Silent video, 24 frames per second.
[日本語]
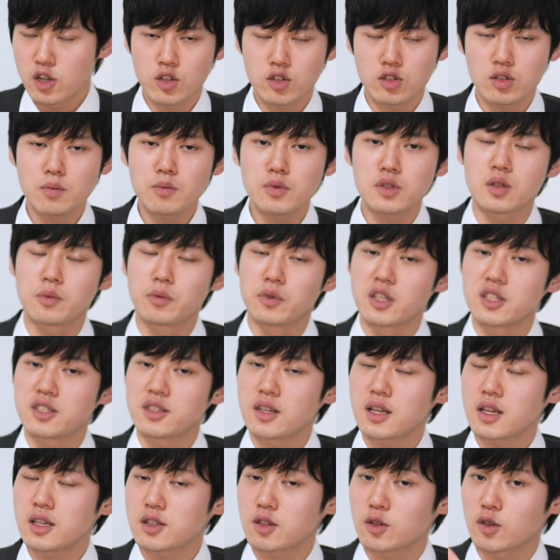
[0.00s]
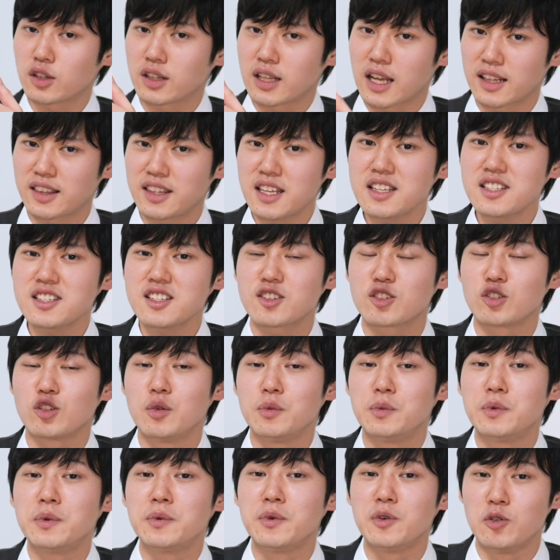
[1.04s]
そもそもですねその縦軸
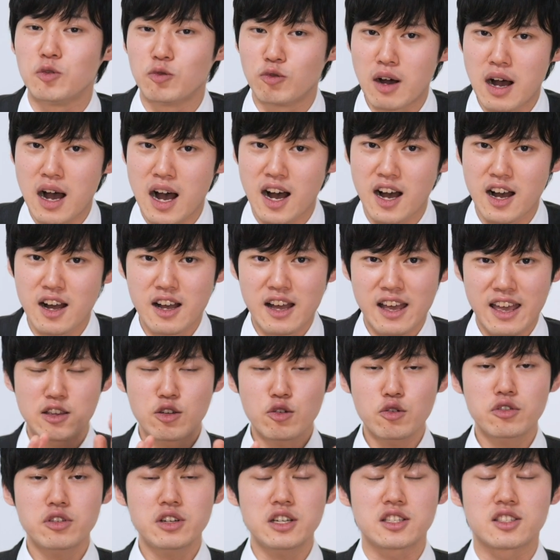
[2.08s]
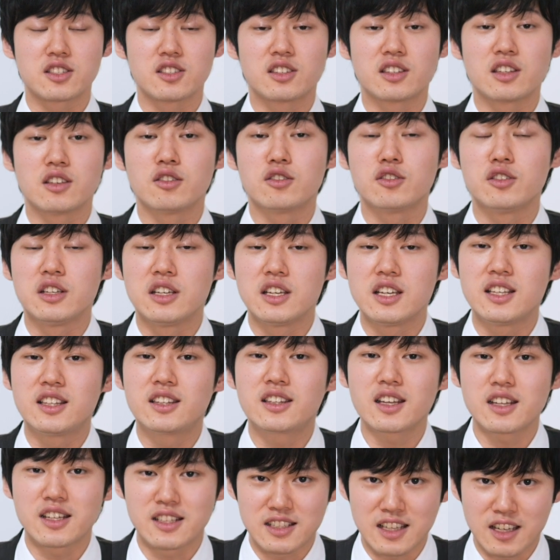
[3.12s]
の部分は記憶率っていうふうに言っ
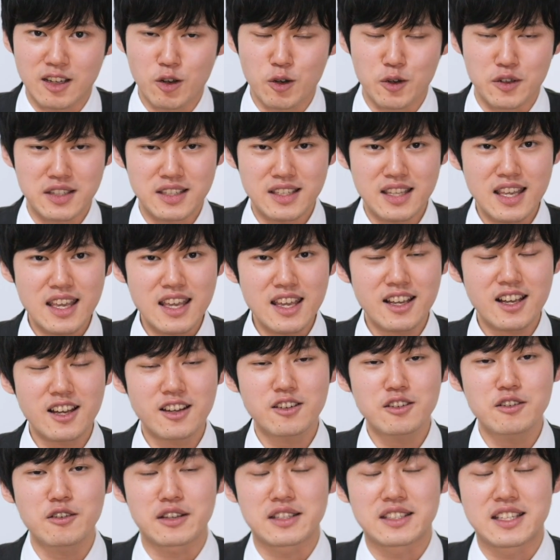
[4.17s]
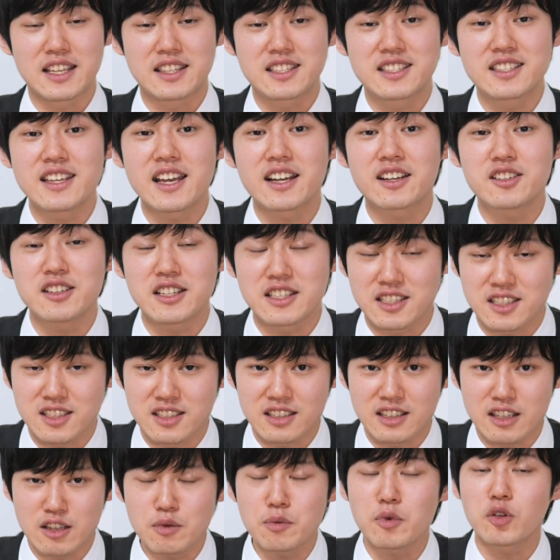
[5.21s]
たんですけど正確には節約
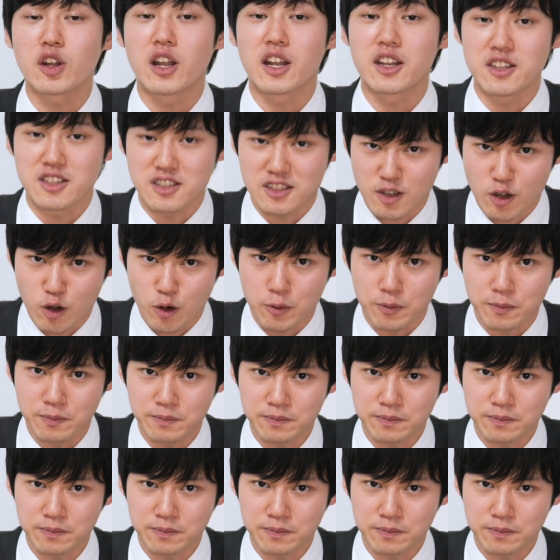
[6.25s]
率っていうものなんですよ